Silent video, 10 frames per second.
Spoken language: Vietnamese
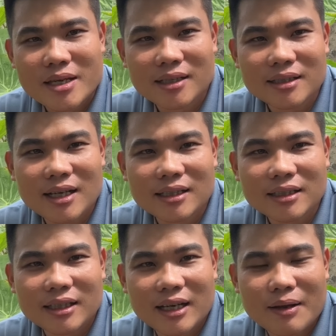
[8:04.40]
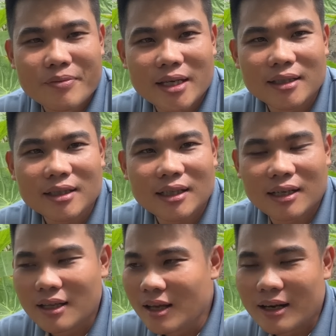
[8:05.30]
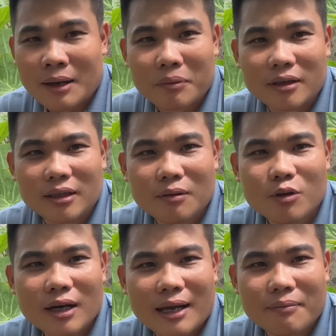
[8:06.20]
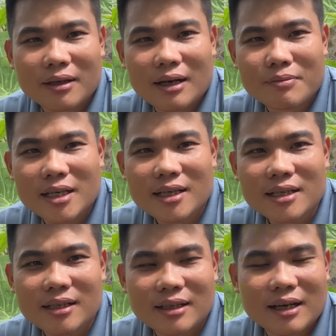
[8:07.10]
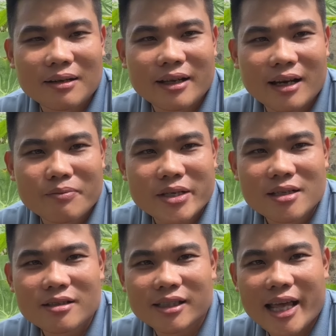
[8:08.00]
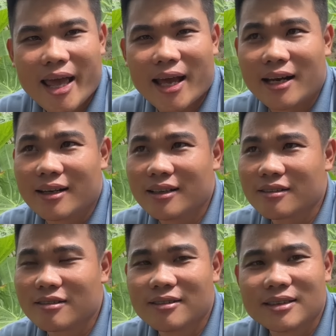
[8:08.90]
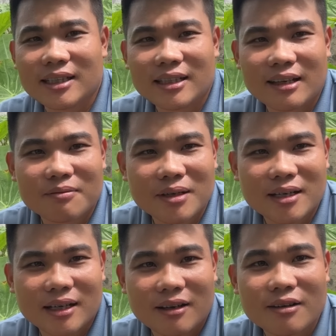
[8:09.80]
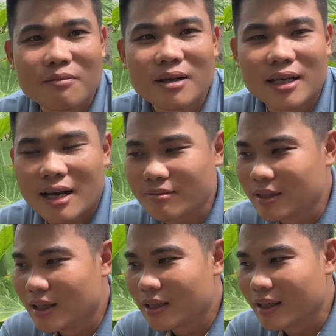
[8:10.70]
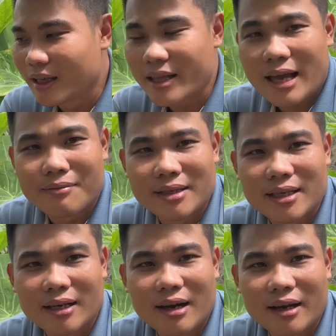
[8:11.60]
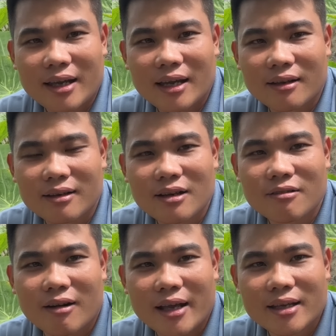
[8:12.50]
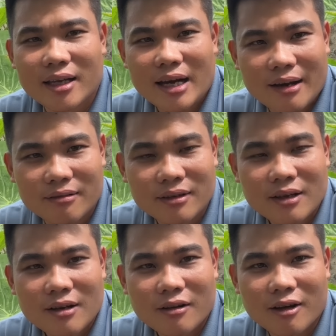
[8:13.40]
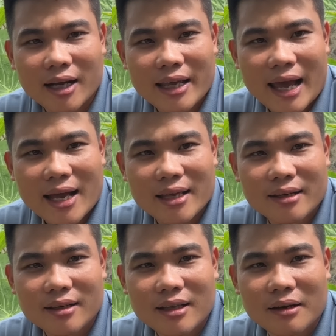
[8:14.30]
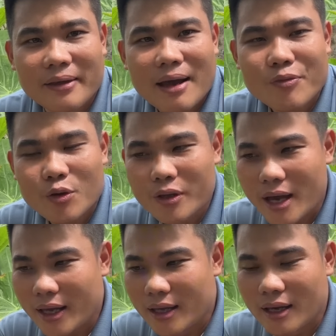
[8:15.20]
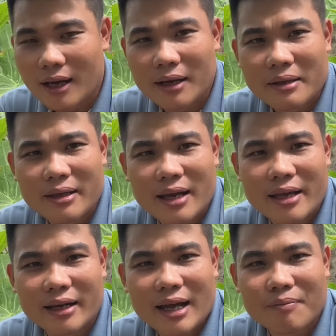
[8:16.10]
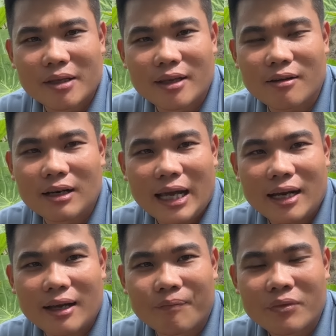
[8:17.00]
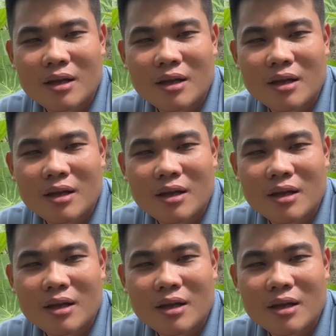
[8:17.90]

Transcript: chứng cứ là làm chứng làm người không muốn làm làm chứng là giờ làm chứng cho con ve nó cô chú anh chị thì không biết là có đúng hay không thì cả nhà mình chờ đợi ha cái kết quả như thế nào có khán giả thì nói thời dám chui về à, về Việt Nam thì chắc có lẽ là